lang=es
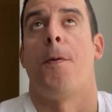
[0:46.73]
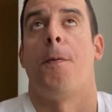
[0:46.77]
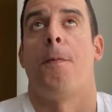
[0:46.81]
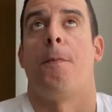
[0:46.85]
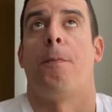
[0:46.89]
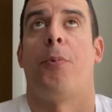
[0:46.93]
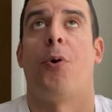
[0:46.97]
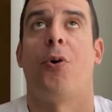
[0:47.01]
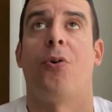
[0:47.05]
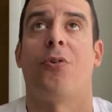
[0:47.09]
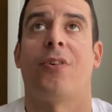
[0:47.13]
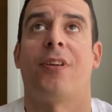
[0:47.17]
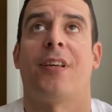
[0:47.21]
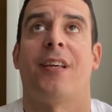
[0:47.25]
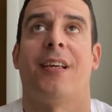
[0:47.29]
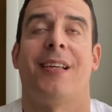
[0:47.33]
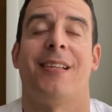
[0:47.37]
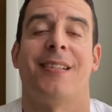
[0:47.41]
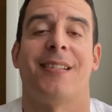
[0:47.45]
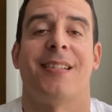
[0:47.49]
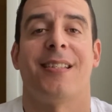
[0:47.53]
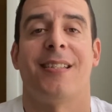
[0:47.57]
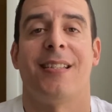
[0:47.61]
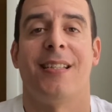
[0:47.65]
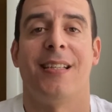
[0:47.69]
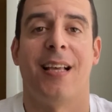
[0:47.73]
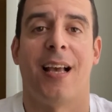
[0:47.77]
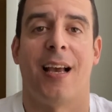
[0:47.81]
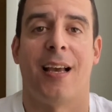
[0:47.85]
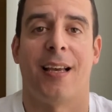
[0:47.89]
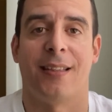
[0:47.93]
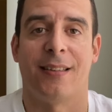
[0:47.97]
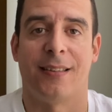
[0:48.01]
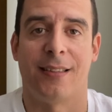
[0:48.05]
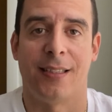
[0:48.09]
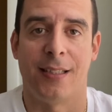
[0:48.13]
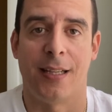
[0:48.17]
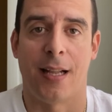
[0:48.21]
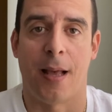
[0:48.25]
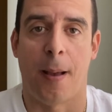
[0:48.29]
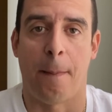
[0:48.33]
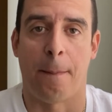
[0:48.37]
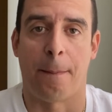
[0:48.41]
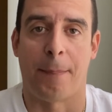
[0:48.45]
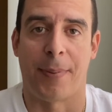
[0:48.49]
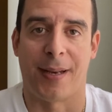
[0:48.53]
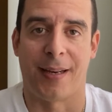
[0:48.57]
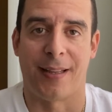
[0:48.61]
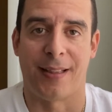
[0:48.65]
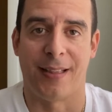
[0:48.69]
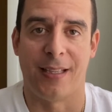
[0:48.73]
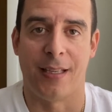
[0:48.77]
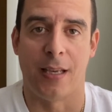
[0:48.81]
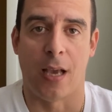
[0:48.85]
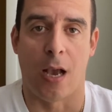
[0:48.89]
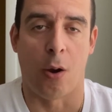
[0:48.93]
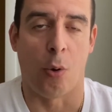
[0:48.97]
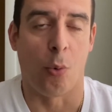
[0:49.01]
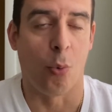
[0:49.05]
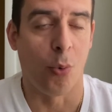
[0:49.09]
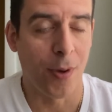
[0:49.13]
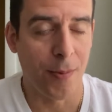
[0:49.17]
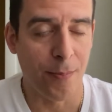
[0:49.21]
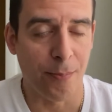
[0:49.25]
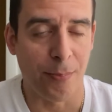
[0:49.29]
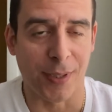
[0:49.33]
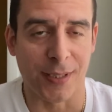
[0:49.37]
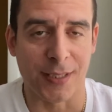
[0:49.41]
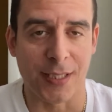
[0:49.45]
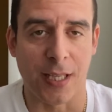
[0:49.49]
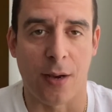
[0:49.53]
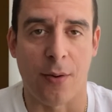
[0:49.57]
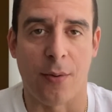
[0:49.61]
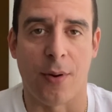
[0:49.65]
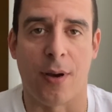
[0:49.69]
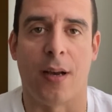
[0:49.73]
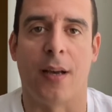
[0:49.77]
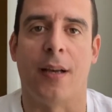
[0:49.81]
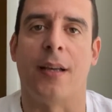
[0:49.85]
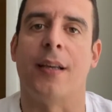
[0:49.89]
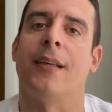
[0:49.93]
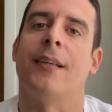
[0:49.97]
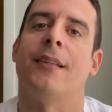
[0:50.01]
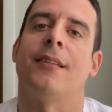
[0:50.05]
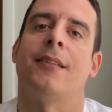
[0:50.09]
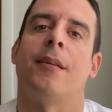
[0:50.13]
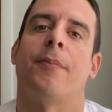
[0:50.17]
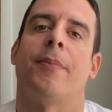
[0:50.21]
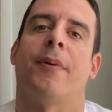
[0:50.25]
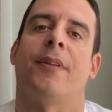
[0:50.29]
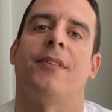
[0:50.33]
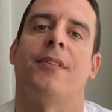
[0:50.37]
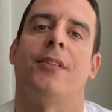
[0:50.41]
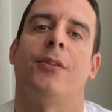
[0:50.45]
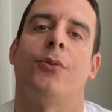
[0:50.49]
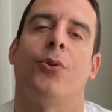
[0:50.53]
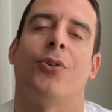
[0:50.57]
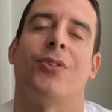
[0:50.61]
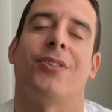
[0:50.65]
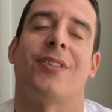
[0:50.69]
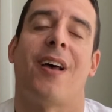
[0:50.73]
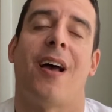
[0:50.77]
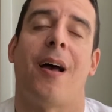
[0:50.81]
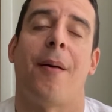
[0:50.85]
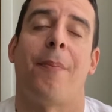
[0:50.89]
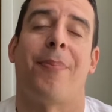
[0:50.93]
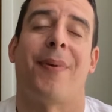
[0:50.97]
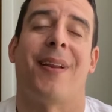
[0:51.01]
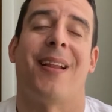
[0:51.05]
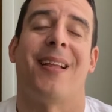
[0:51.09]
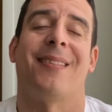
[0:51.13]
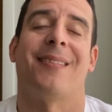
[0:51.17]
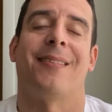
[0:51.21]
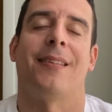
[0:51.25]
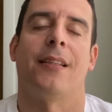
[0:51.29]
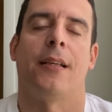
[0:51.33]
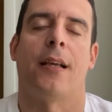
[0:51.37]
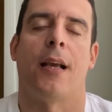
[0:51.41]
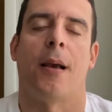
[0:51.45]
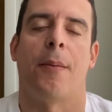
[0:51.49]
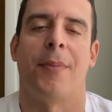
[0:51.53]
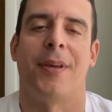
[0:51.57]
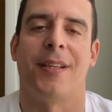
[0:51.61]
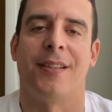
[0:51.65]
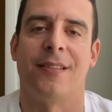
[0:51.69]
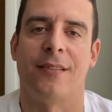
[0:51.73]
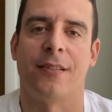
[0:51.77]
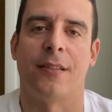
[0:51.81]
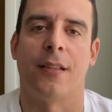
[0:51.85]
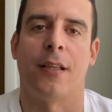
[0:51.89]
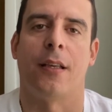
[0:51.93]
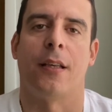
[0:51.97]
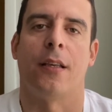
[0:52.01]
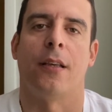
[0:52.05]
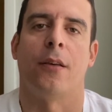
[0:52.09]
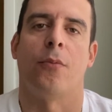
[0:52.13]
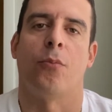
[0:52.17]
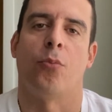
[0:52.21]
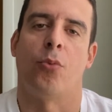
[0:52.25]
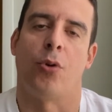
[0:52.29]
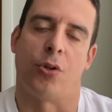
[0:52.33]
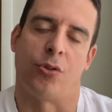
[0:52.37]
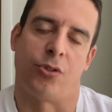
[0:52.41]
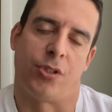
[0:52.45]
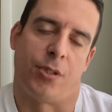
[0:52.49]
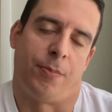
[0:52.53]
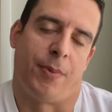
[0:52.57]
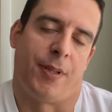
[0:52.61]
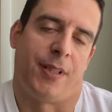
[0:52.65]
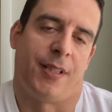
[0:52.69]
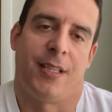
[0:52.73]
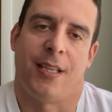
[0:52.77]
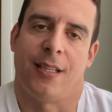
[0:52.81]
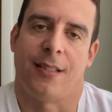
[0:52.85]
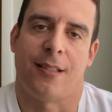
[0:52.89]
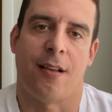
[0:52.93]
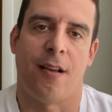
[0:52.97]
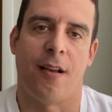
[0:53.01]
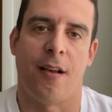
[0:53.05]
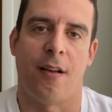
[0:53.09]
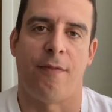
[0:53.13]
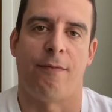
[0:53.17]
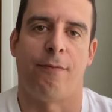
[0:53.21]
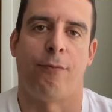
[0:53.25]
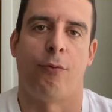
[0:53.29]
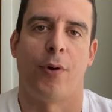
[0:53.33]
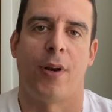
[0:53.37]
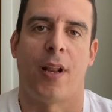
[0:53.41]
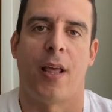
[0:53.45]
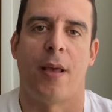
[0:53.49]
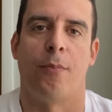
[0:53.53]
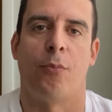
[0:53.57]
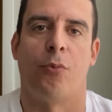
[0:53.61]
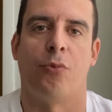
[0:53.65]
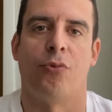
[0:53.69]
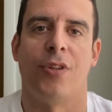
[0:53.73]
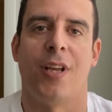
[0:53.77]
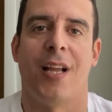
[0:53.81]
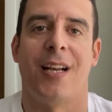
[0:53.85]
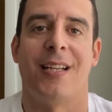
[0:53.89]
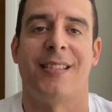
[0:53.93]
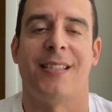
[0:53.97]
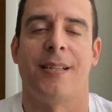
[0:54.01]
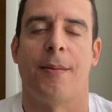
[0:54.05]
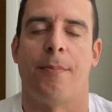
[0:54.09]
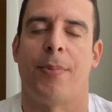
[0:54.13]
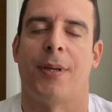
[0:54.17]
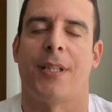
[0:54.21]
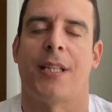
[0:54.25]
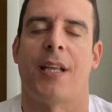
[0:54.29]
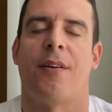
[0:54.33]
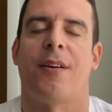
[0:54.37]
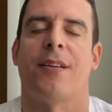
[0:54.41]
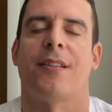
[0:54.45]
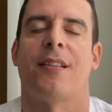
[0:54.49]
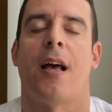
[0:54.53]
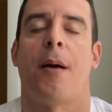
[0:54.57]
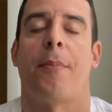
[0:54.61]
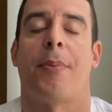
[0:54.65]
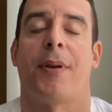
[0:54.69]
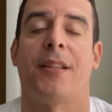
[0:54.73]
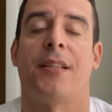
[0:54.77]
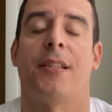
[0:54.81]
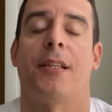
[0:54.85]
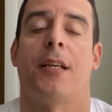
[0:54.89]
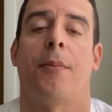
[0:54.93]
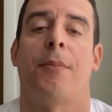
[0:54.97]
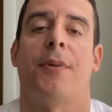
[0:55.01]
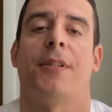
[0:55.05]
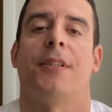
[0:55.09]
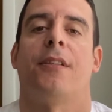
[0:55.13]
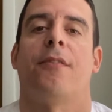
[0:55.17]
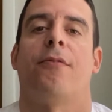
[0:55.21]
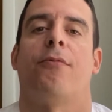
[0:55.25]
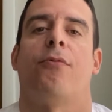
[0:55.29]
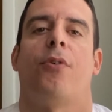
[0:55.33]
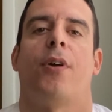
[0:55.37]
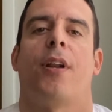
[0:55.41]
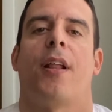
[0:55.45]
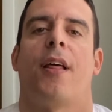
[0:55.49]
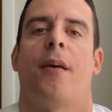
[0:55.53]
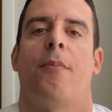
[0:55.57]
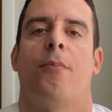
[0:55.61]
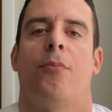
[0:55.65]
porque si Argentina perdía o empataba, este partido estaba prácticamente, bueno, si perdía estaba fuera del Mundial y si empataba estaba prácticamente fuera del